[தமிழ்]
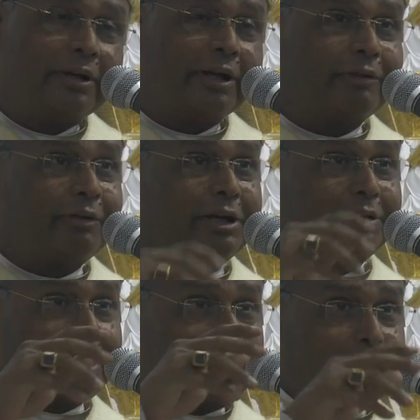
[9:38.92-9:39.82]
எனவே
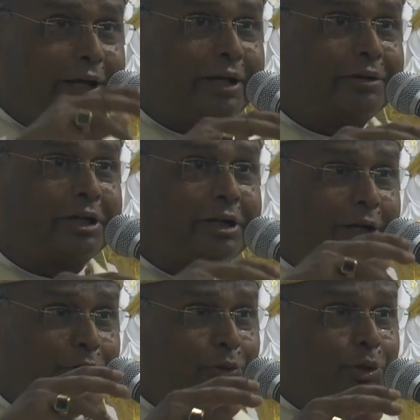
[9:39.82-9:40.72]
இந்த ஆலயத்தை
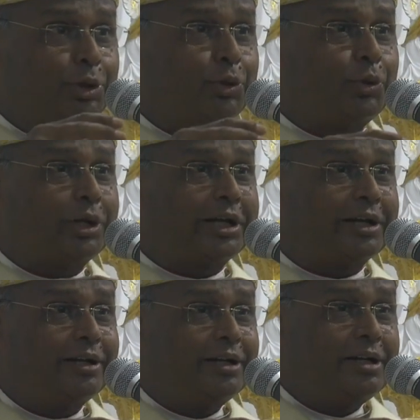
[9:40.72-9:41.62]
கட்டுவது கூட
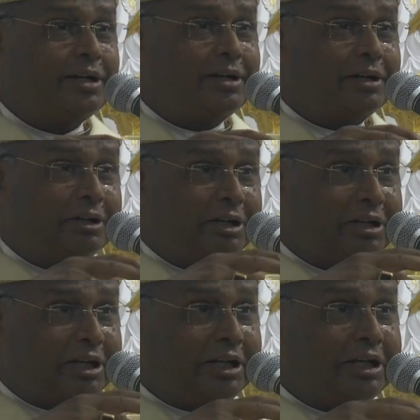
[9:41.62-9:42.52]

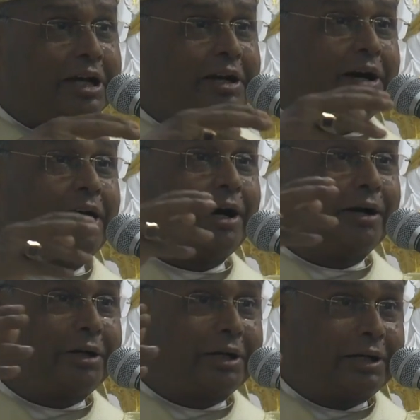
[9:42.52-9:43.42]
நிறைய
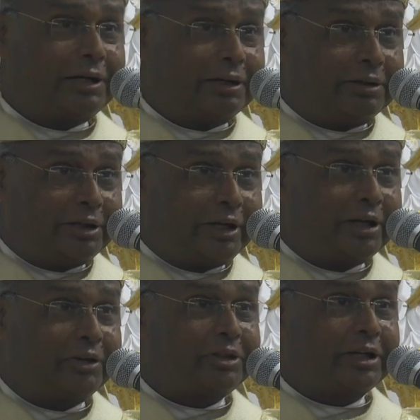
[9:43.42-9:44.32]
ஆண்டுகள்
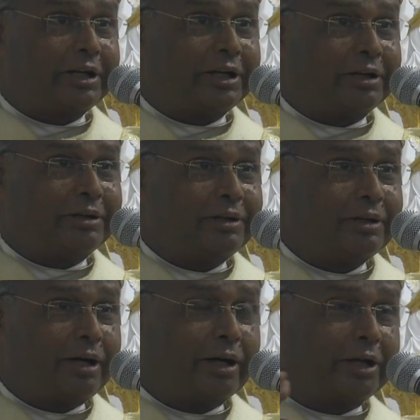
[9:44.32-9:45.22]
எடுத்தன
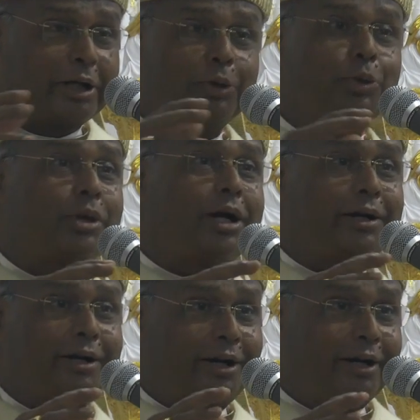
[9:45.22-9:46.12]
ஆனால் எண்ணூறு
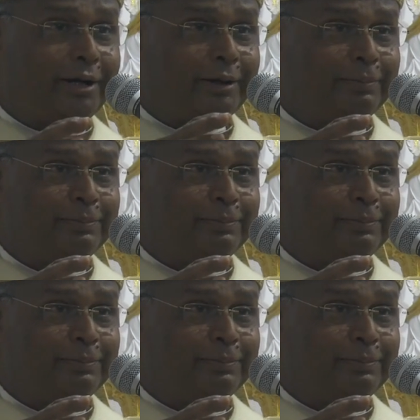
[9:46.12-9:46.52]
ஆண்டு ஆகலை